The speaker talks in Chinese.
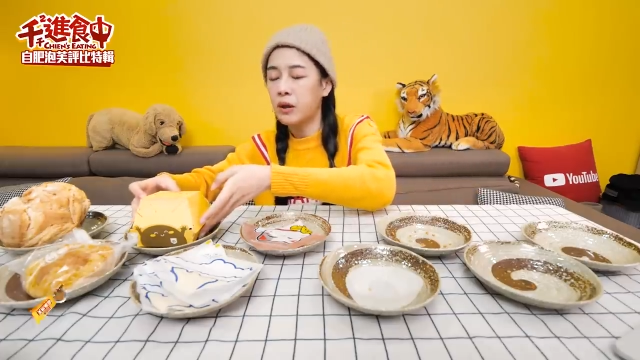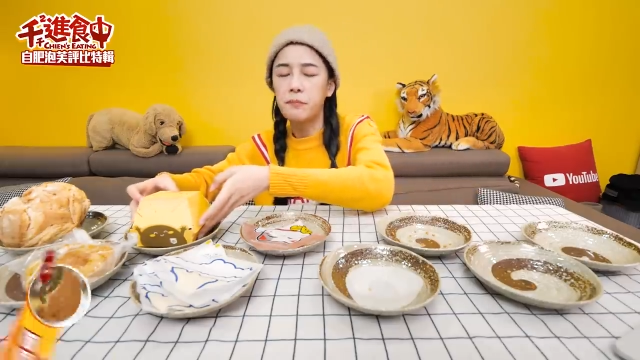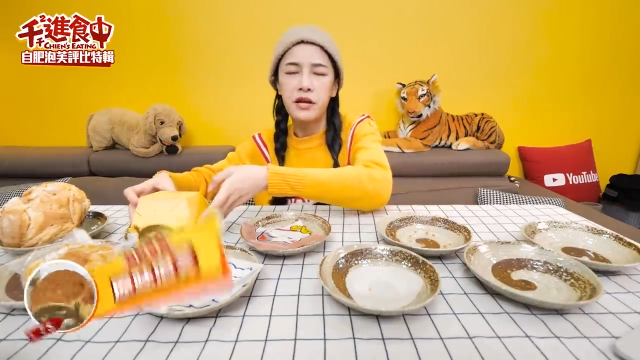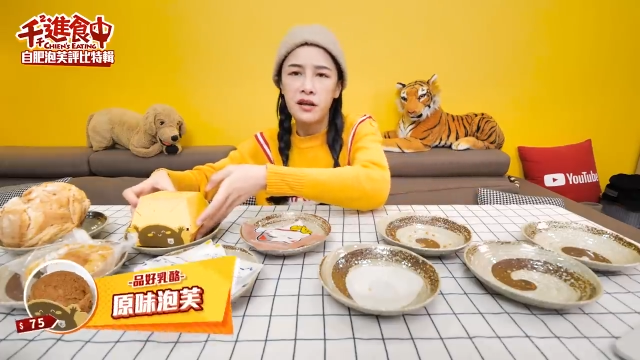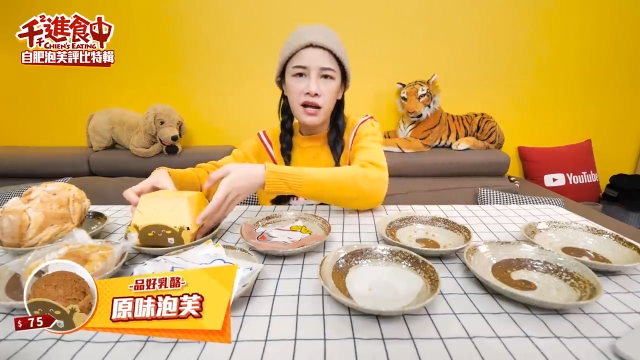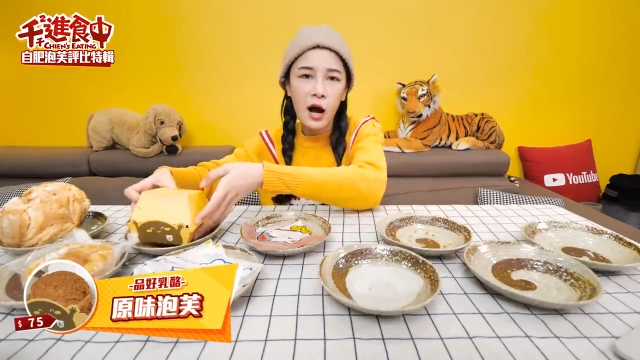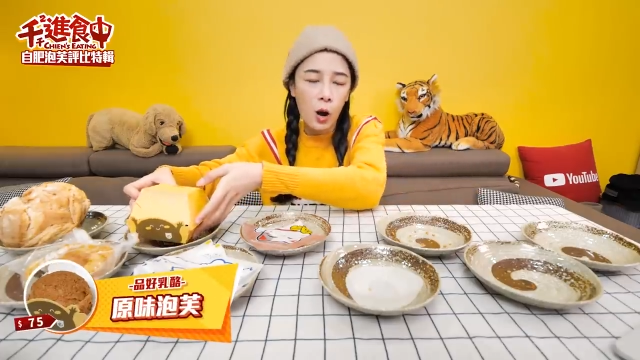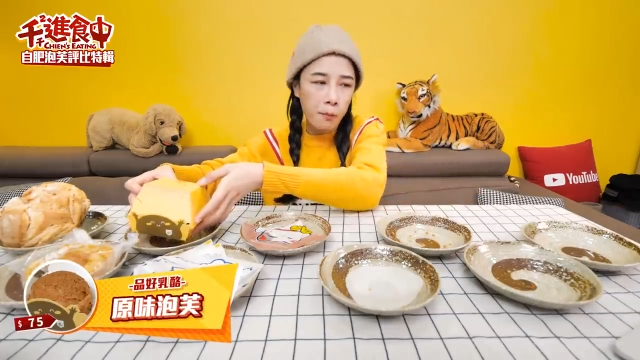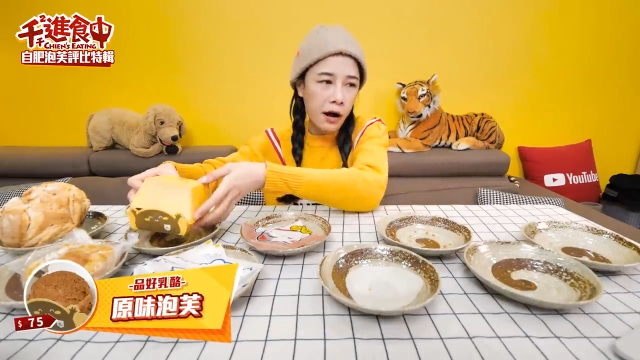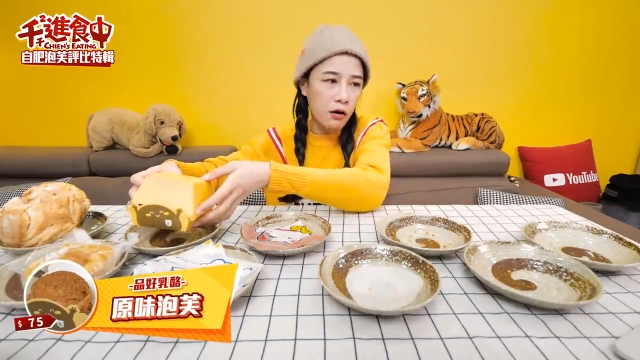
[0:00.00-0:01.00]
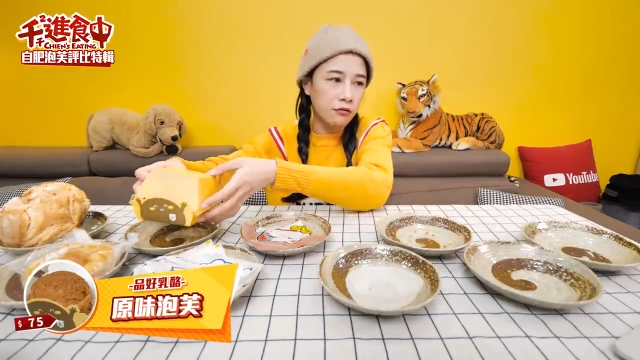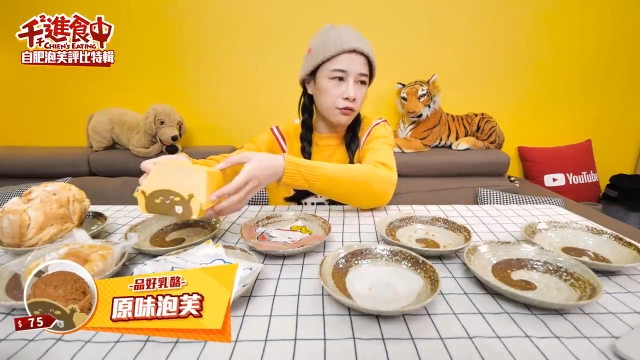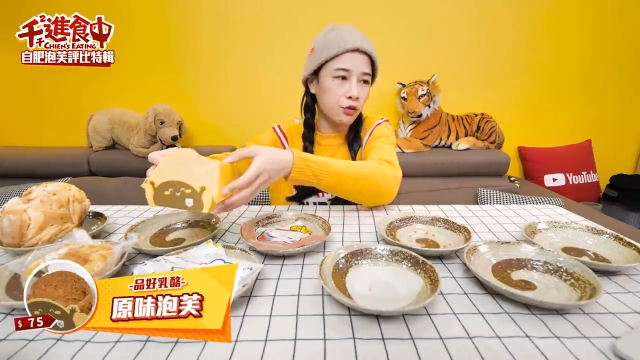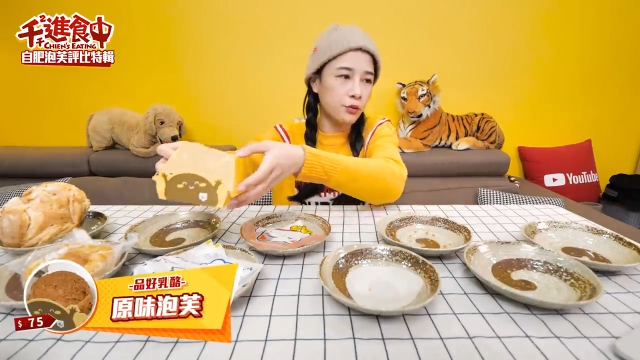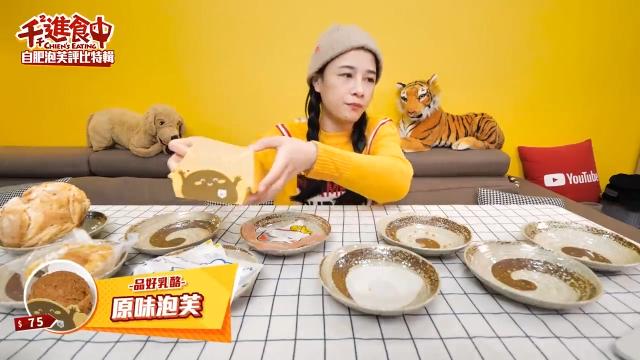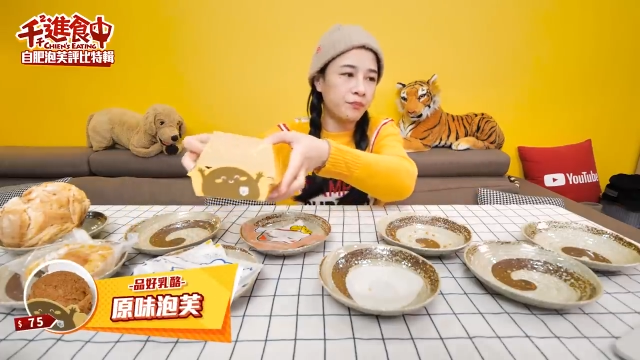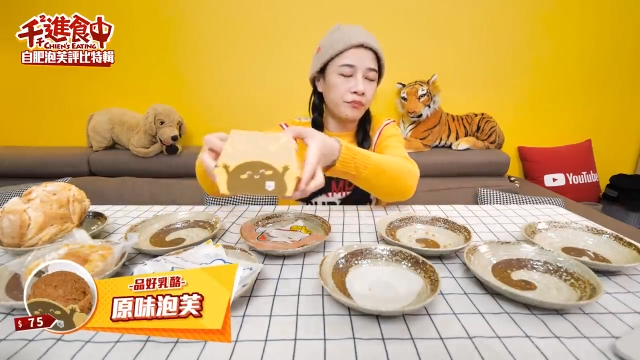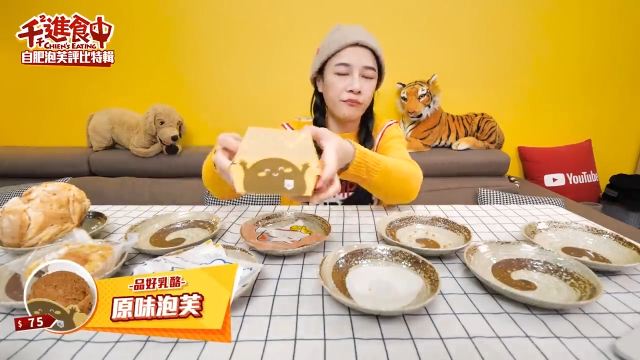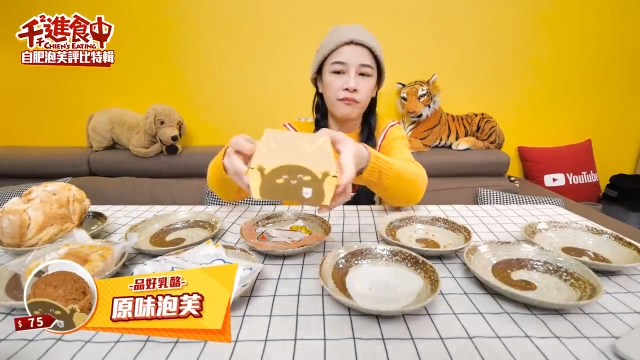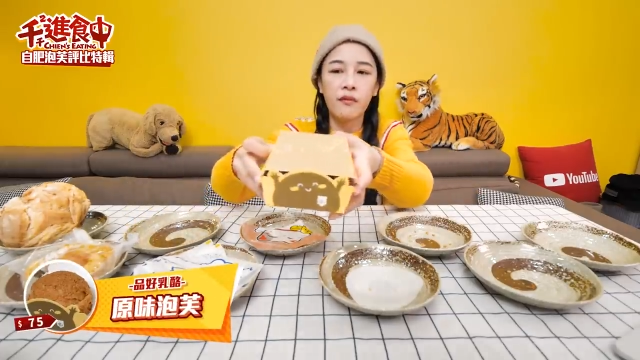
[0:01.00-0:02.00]
平好泡芙，
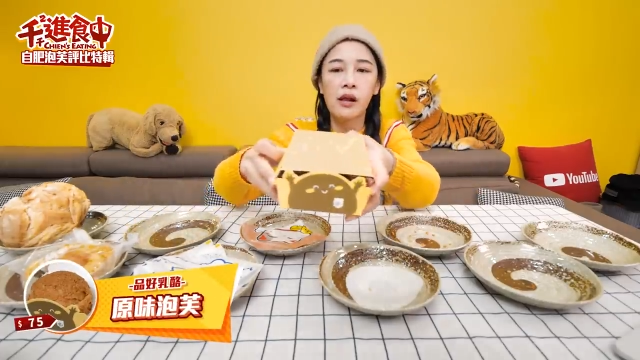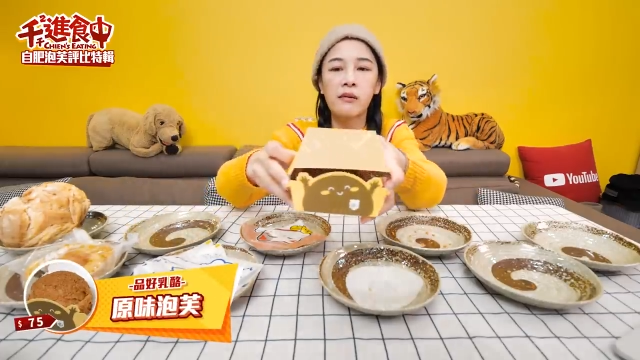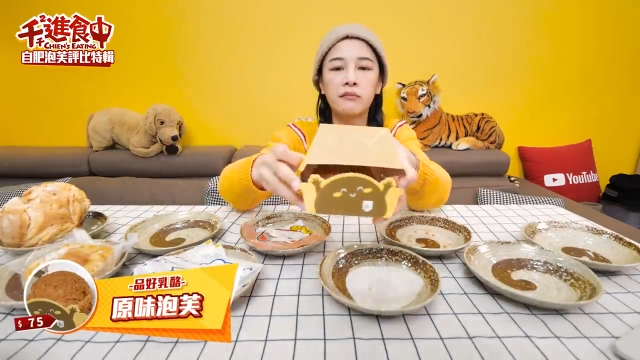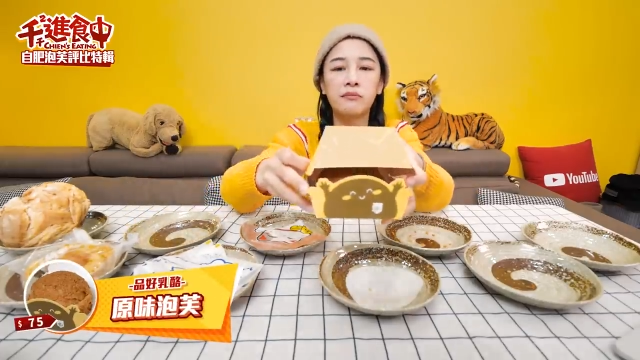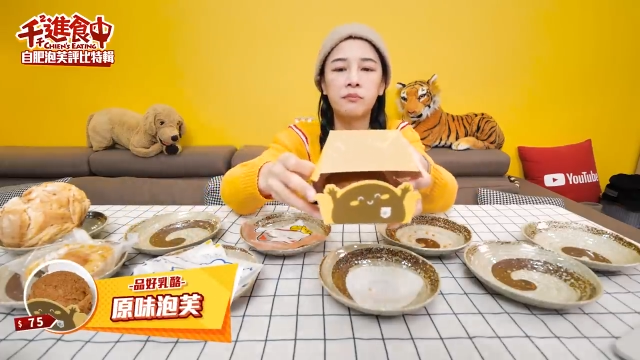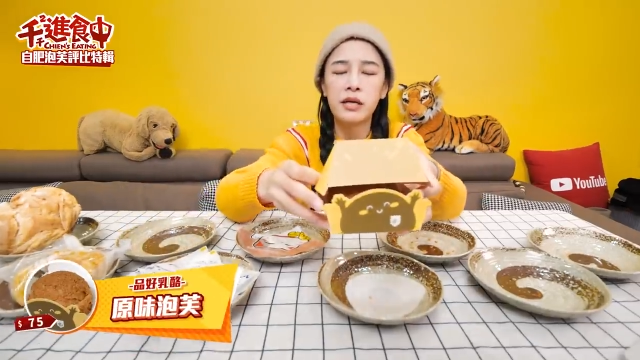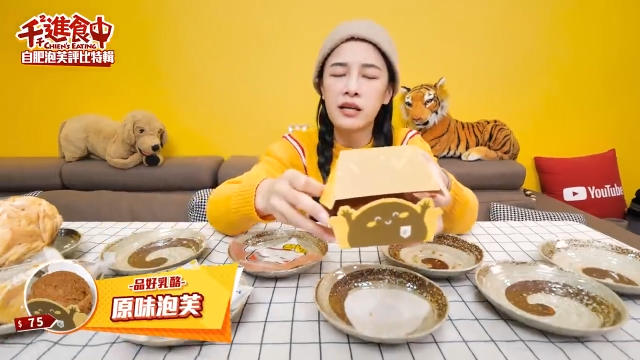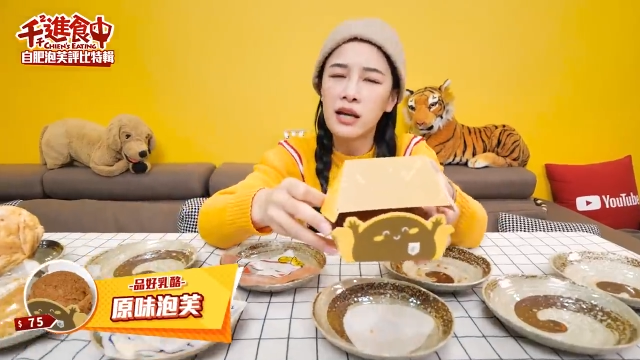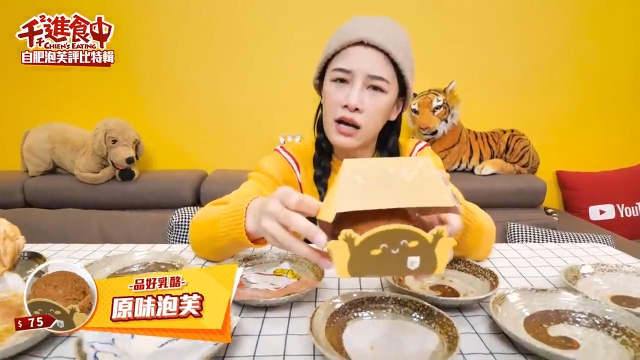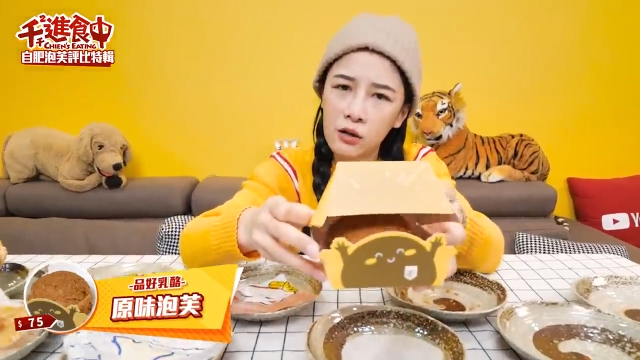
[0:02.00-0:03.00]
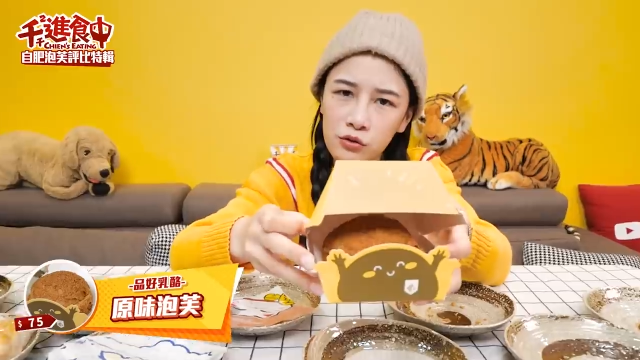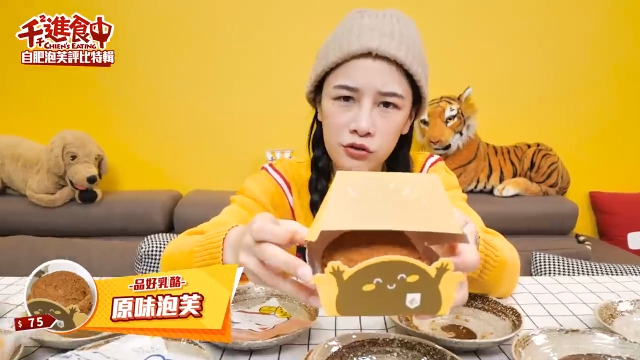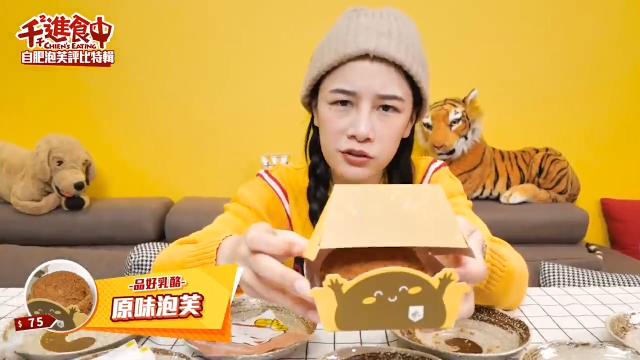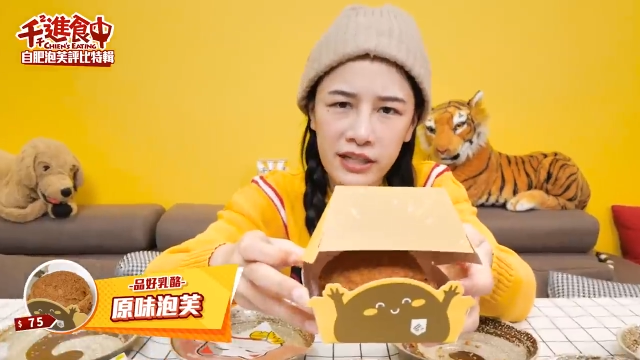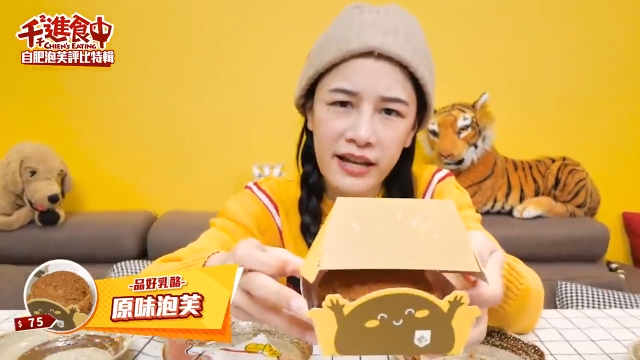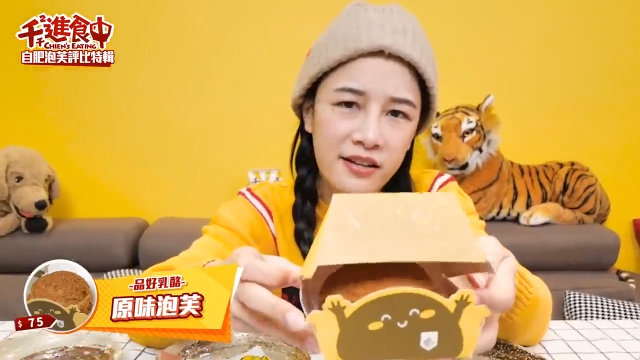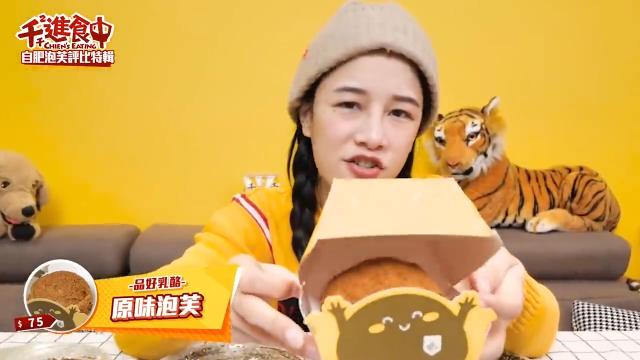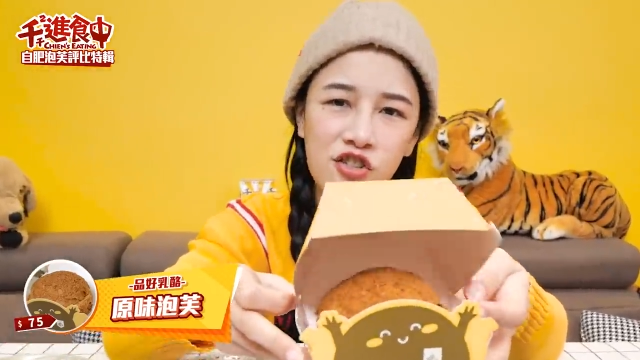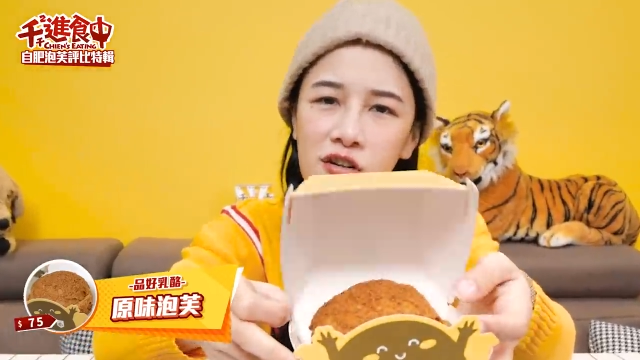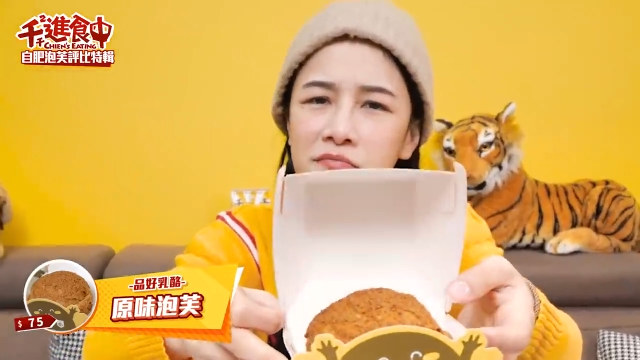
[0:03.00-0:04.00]
平好就在你
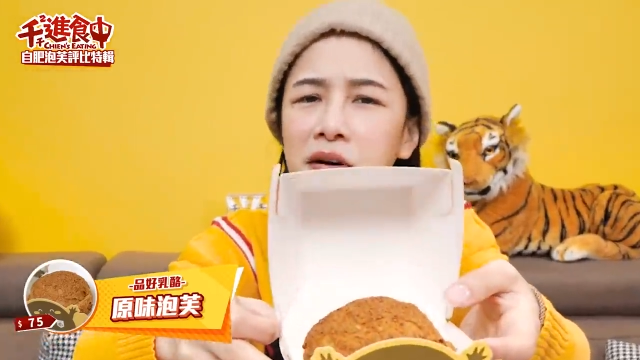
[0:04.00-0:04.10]
身